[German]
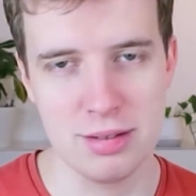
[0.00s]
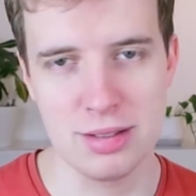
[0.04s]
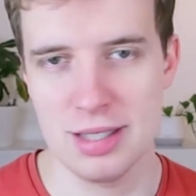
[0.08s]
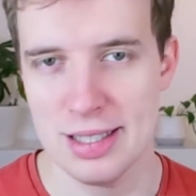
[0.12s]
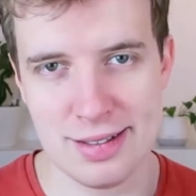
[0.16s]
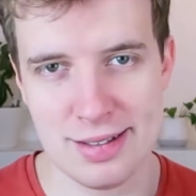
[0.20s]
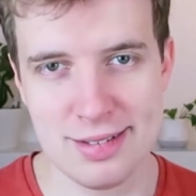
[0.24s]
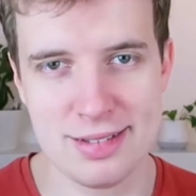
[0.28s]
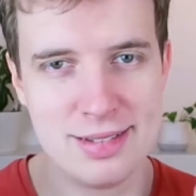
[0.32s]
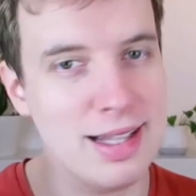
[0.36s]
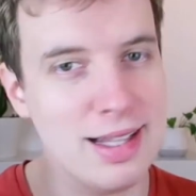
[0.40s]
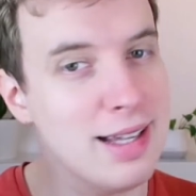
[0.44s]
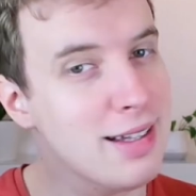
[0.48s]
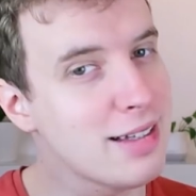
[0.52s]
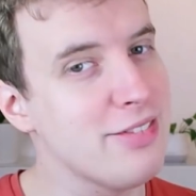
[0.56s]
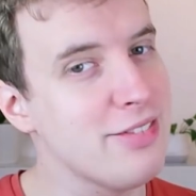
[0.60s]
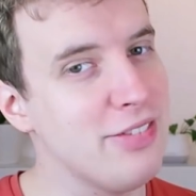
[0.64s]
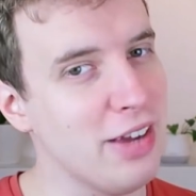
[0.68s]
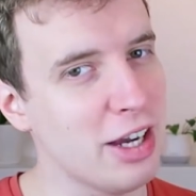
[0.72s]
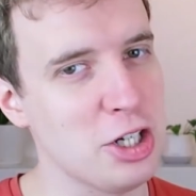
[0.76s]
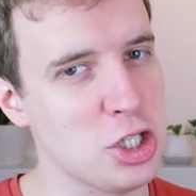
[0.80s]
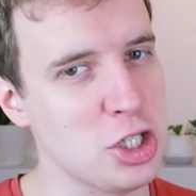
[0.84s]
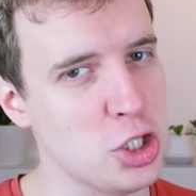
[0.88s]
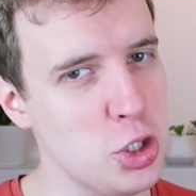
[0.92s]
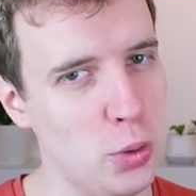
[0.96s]
Das, das
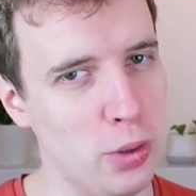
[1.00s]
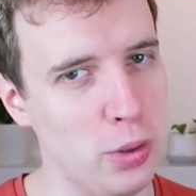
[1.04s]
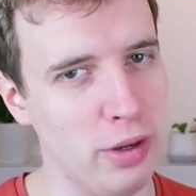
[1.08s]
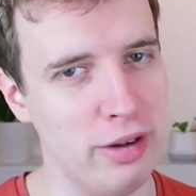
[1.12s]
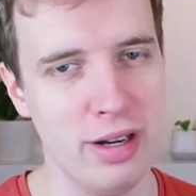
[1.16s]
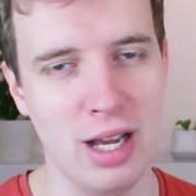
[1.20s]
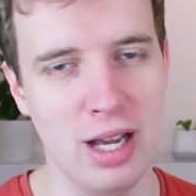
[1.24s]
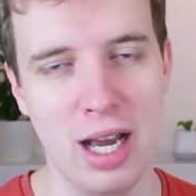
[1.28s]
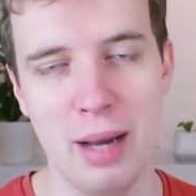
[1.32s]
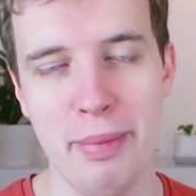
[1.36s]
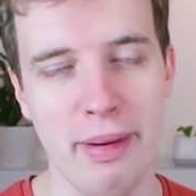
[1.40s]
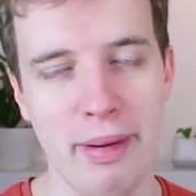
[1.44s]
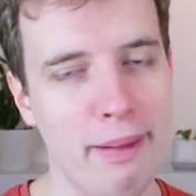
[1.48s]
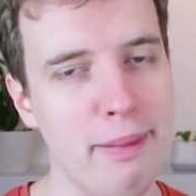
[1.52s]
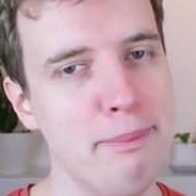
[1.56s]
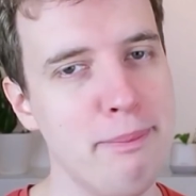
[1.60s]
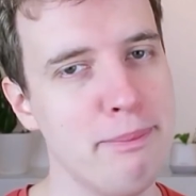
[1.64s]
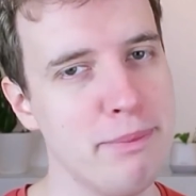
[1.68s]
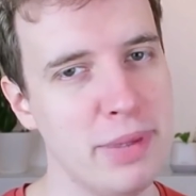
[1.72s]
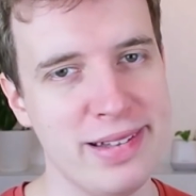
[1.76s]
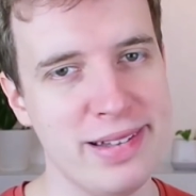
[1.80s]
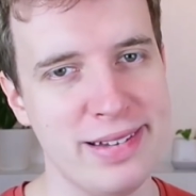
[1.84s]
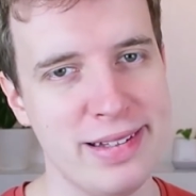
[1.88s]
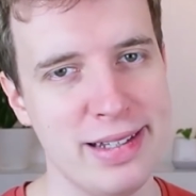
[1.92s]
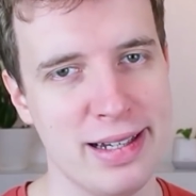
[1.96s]
wäre schön, aber
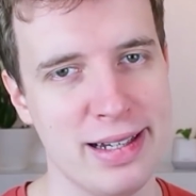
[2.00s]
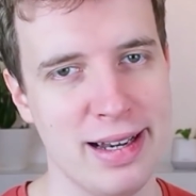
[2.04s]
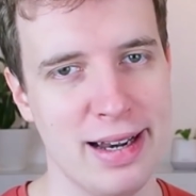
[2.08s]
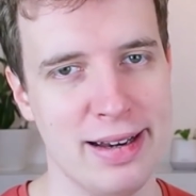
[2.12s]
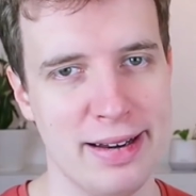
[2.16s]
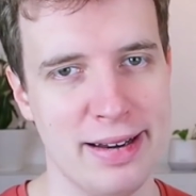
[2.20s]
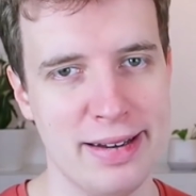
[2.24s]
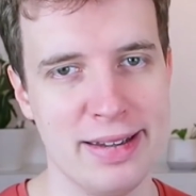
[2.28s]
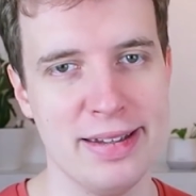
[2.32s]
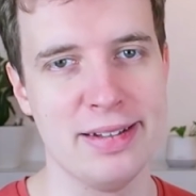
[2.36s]
passiert leider